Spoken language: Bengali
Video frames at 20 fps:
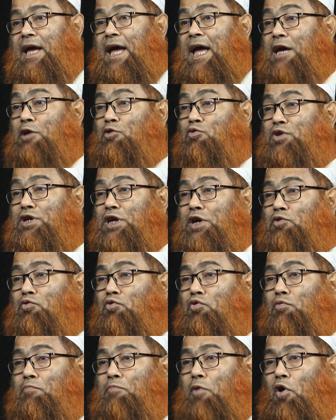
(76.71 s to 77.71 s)
এই
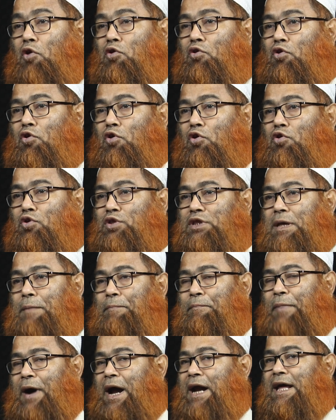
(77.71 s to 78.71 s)
রুটিনগুলো ভঙ্গ হতে
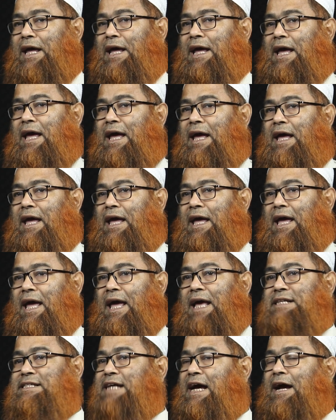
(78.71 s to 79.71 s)
পারে
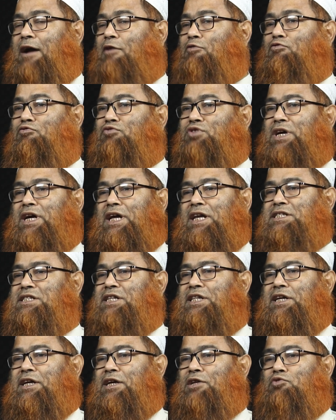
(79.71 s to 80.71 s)
এই জায়গাগুলো থেকে
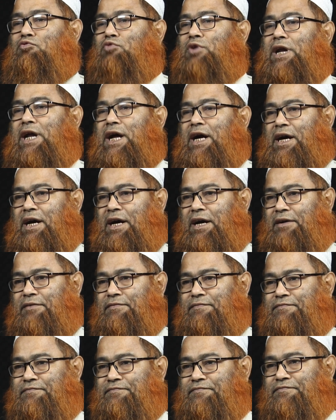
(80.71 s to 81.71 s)
নিজেদেরকে দূরে রাখা
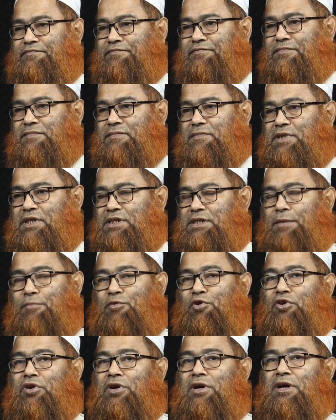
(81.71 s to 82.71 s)

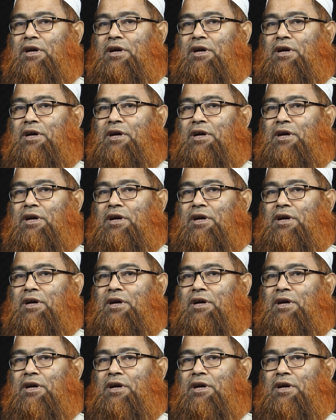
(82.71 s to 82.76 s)
যেমন